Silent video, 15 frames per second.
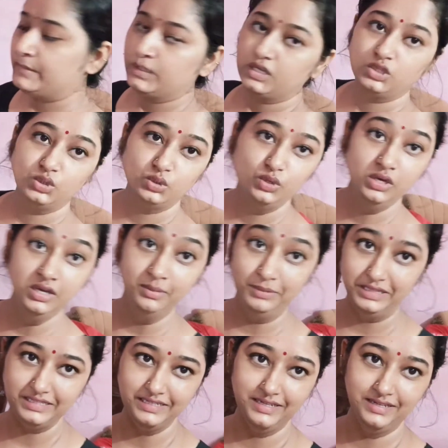तो
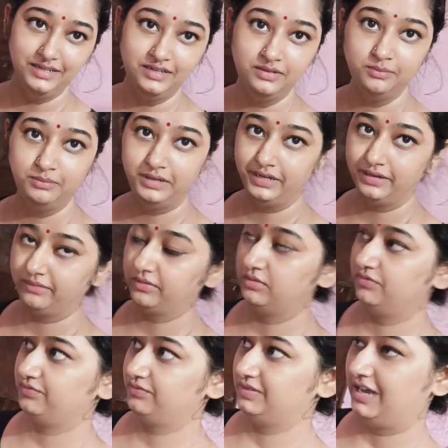मिलते हैं मैं
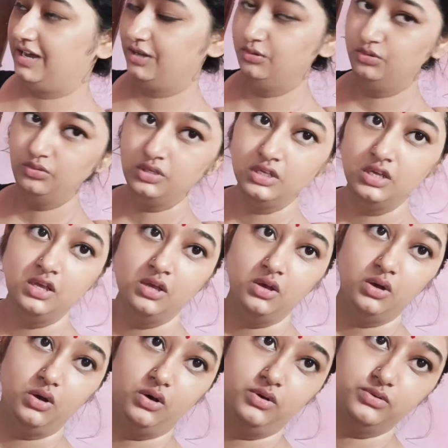नहा लूँ
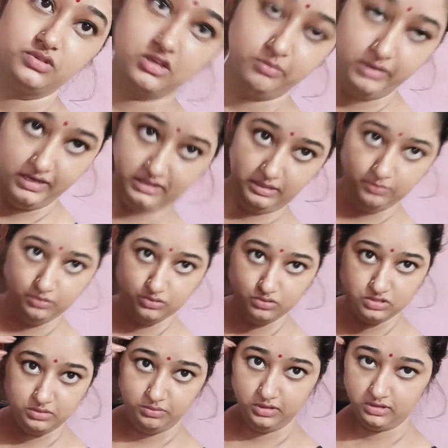और उसके बाद आप लोगों
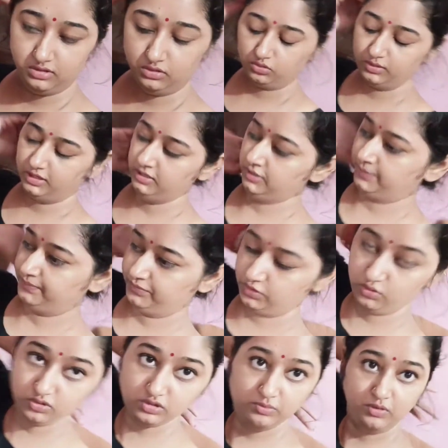से मिलती मैं
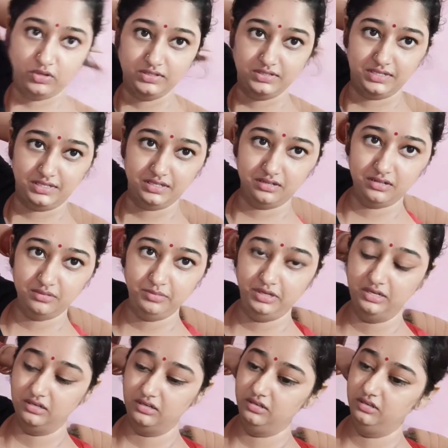क्योंकि बहुत ज़्यादा गर्मी लग रही
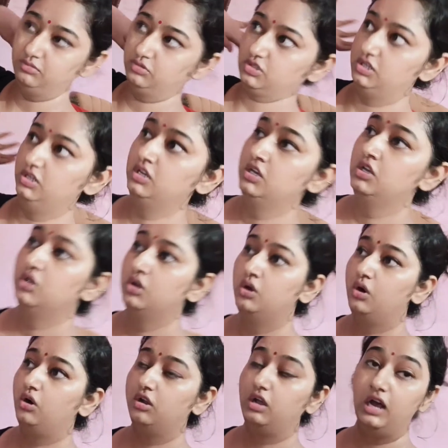है मुझे और
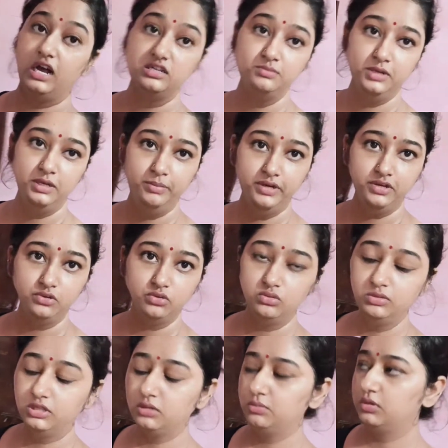आज मेरे बेटे को
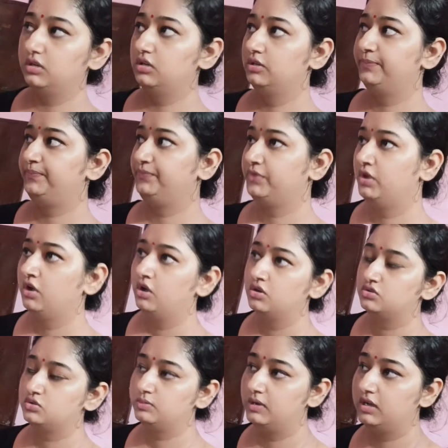मतलब
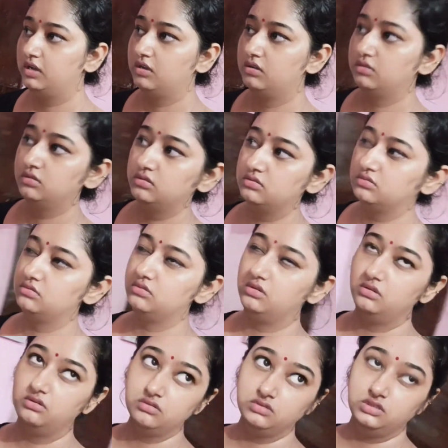सुबह
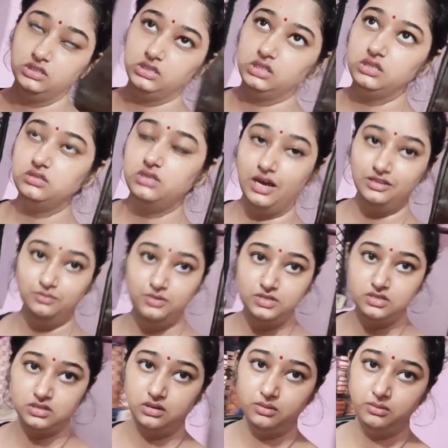कितने सात बजे
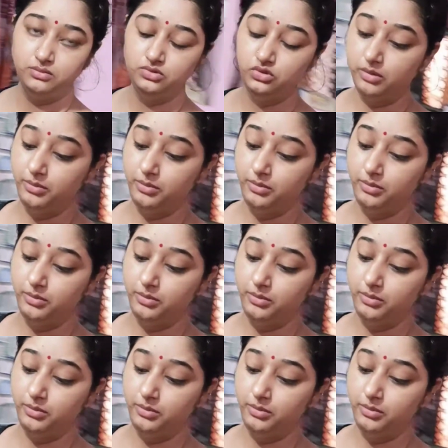से जो है मैं